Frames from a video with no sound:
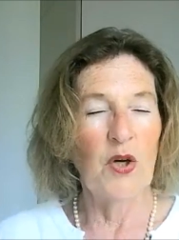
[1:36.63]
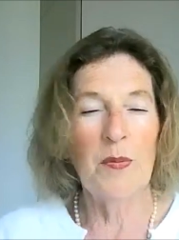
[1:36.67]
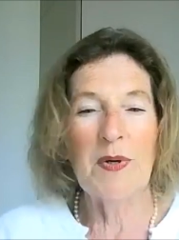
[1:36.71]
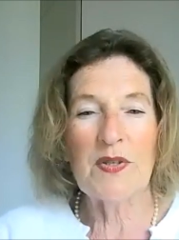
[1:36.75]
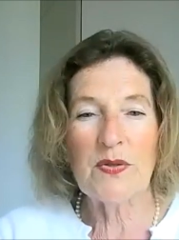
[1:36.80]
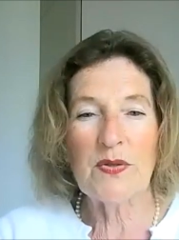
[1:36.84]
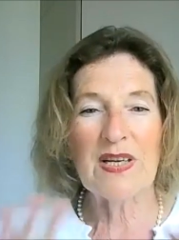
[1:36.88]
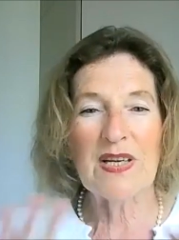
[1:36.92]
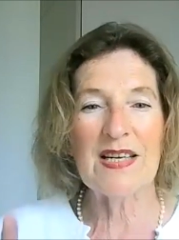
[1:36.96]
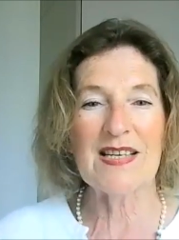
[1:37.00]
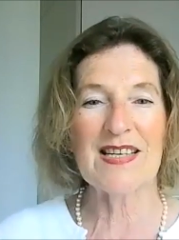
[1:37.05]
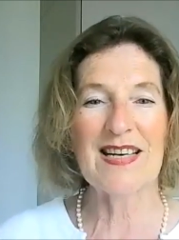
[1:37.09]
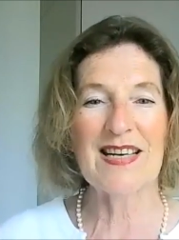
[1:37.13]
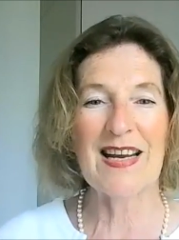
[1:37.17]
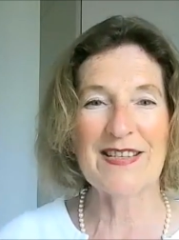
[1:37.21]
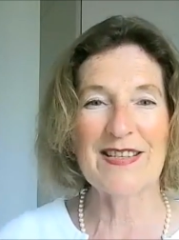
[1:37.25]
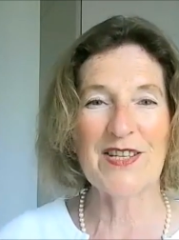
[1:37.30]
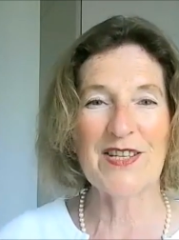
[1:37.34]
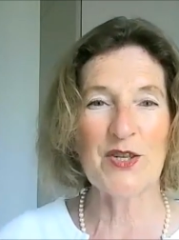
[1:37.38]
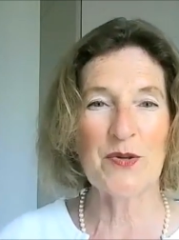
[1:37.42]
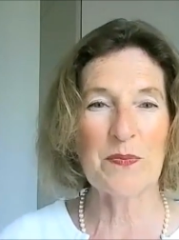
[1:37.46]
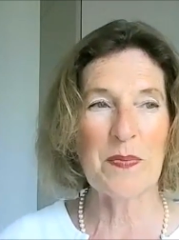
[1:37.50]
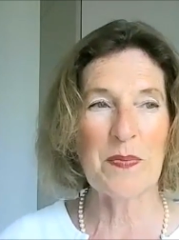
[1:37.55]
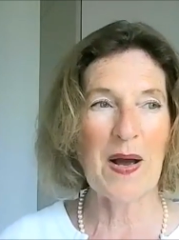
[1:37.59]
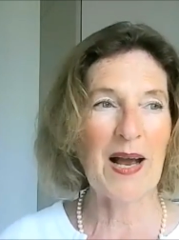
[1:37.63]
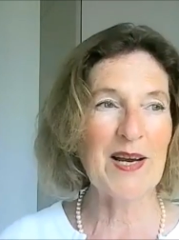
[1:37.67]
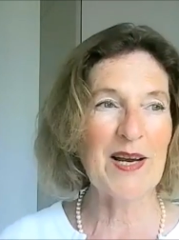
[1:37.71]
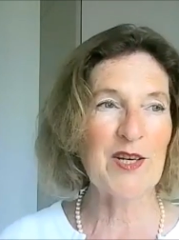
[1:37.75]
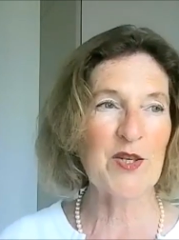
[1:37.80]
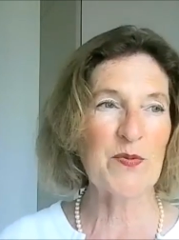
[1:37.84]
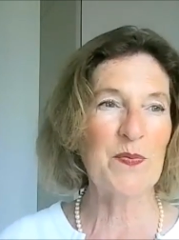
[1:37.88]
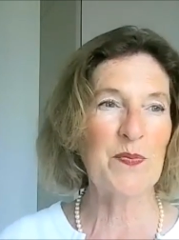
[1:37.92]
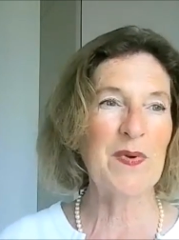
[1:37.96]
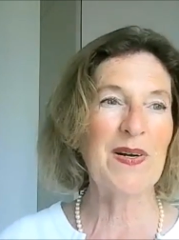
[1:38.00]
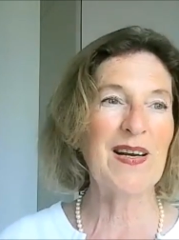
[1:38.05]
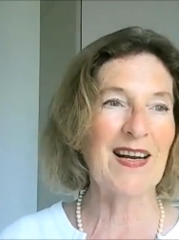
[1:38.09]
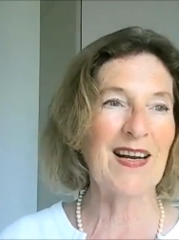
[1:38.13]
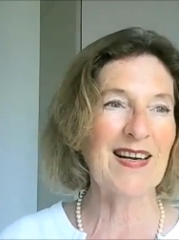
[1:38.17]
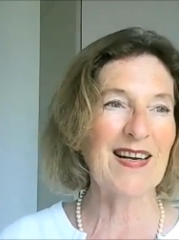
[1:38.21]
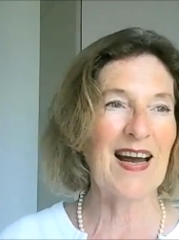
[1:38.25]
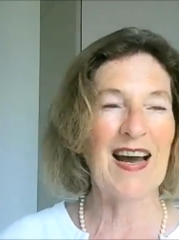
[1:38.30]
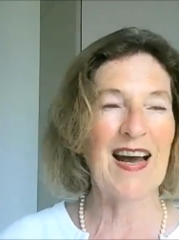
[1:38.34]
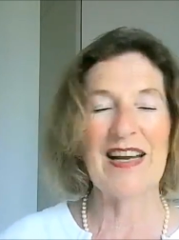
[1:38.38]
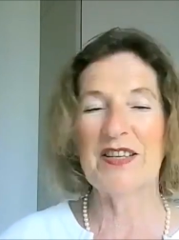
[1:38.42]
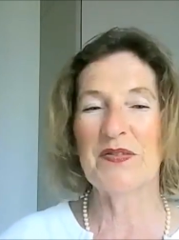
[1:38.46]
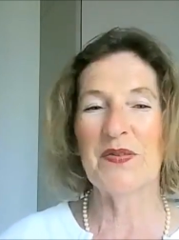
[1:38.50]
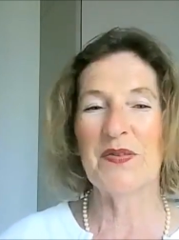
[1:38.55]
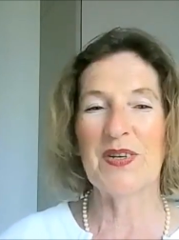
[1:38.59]
Immer so das klassische Beispiel,
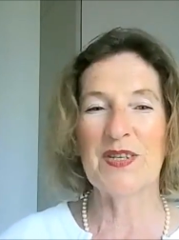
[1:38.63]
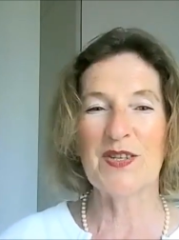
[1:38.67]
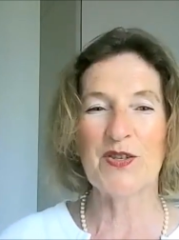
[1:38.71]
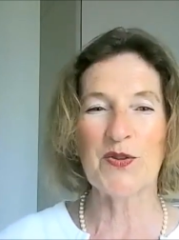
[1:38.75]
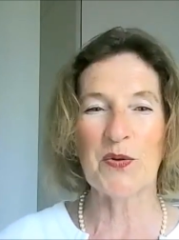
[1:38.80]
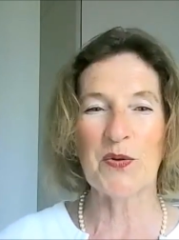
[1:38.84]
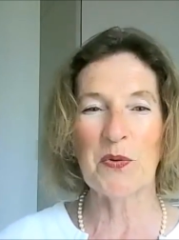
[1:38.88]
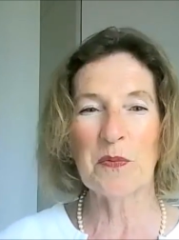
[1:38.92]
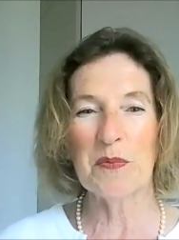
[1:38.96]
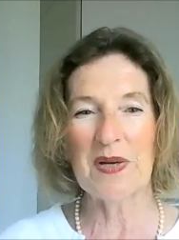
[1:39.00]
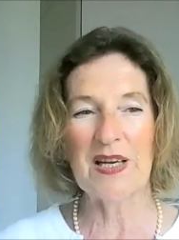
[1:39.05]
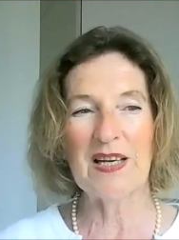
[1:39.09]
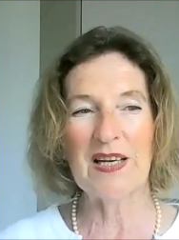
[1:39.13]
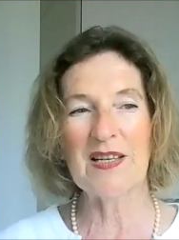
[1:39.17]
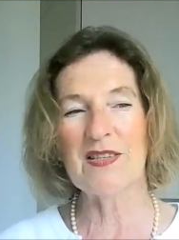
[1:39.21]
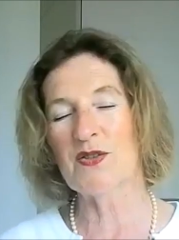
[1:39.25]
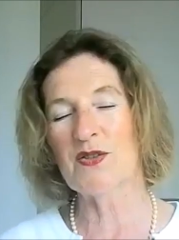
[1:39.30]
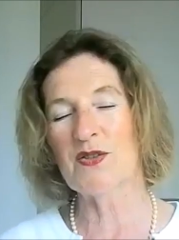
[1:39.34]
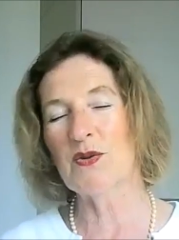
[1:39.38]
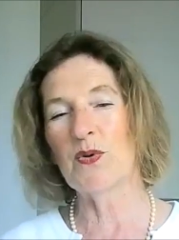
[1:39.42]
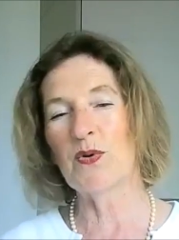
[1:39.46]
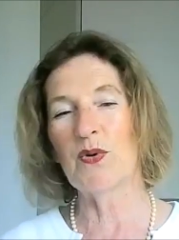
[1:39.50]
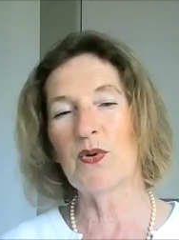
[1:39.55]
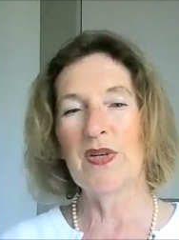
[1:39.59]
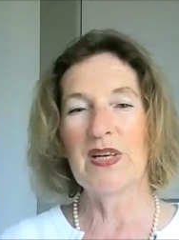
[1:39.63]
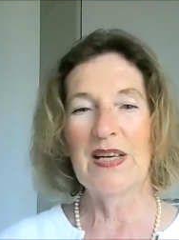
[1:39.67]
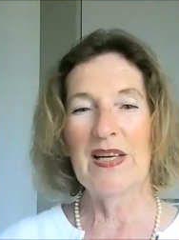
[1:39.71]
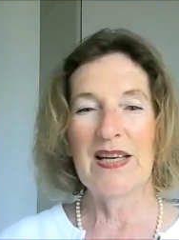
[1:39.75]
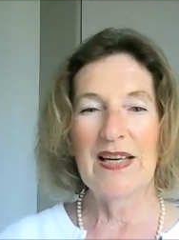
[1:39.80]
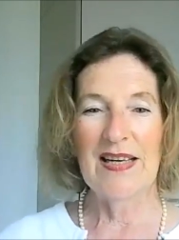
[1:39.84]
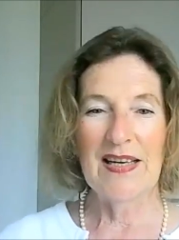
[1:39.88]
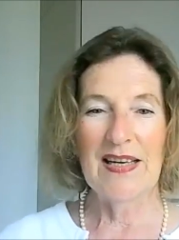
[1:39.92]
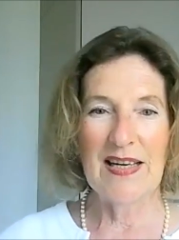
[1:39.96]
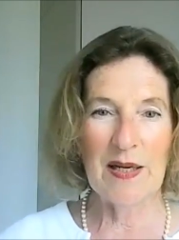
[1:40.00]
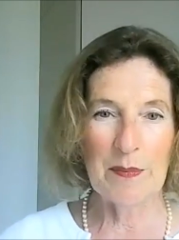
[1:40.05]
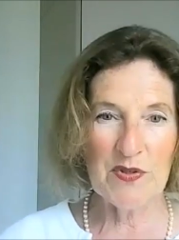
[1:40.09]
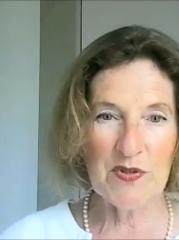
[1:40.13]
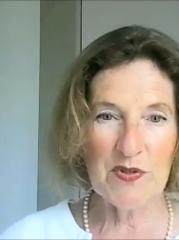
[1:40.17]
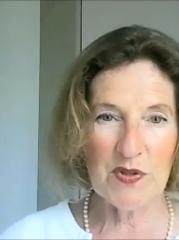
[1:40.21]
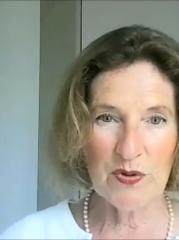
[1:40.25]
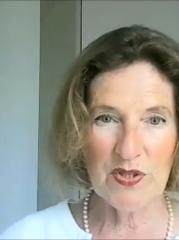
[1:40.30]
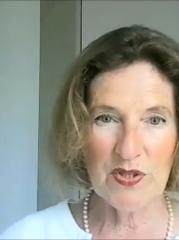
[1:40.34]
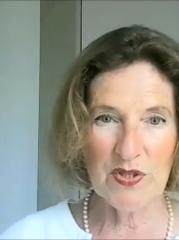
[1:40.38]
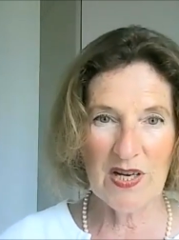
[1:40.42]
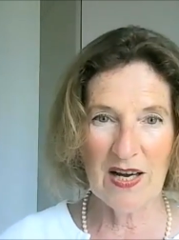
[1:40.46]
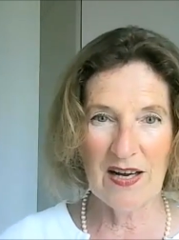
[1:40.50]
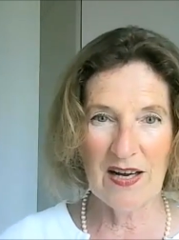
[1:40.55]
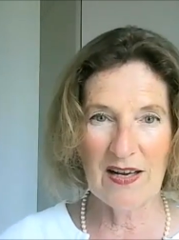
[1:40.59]
gerade wenn es darum geht, so
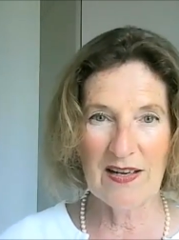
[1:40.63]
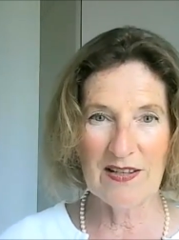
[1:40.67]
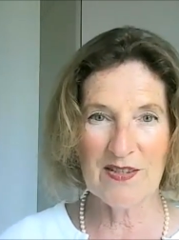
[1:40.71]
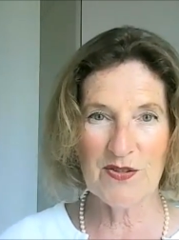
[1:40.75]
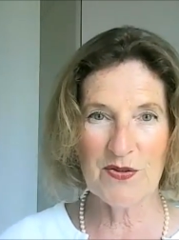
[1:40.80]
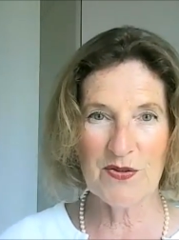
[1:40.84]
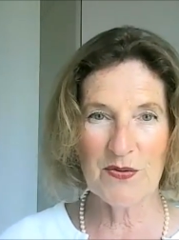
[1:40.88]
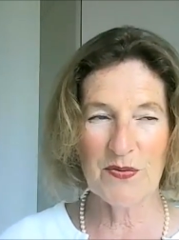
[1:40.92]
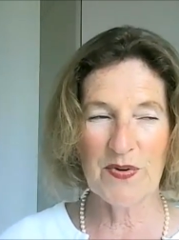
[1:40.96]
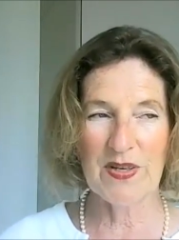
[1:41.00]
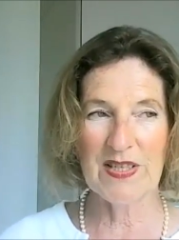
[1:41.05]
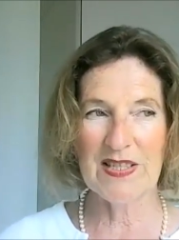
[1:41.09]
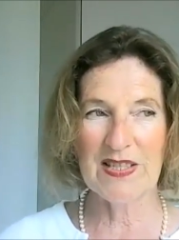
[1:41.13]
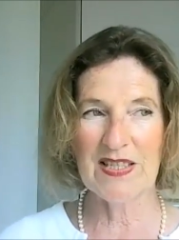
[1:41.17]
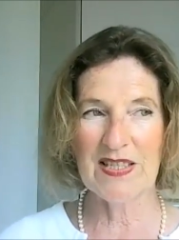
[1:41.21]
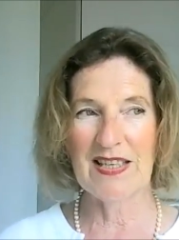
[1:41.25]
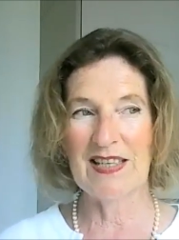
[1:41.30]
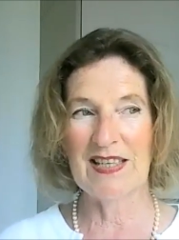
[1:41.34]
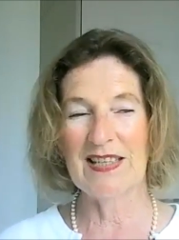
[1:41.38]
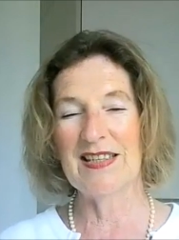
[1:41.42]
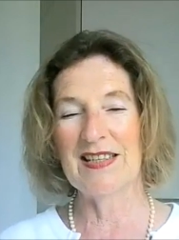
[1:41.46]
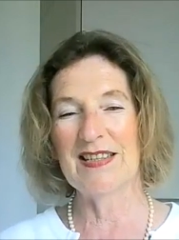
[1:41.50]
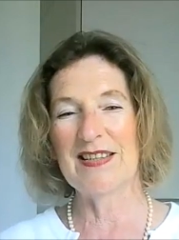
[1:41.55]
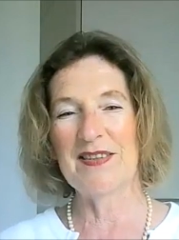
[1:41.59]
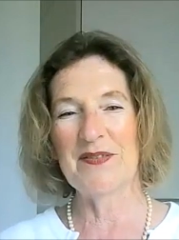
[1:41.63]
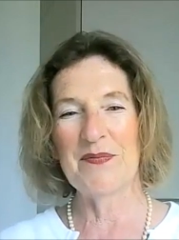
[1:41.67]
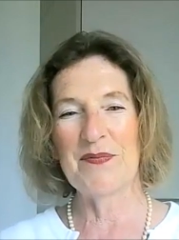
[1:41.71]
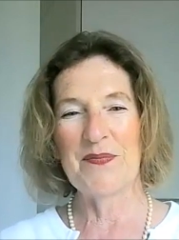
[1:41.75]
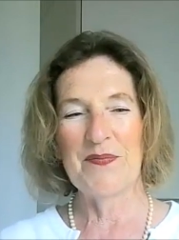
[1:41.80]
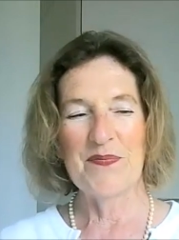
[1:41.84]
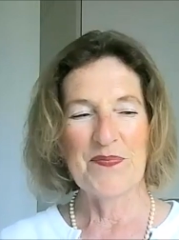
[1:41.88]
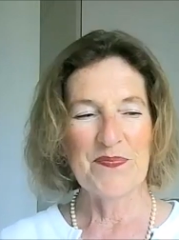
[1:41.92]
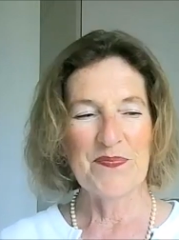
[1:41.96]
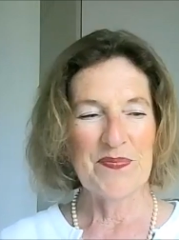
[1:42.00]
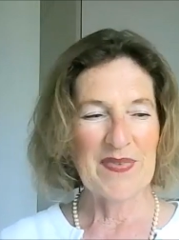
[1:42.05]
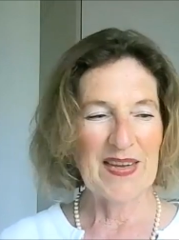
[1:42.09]
Lebensunterhalt zu verdienen,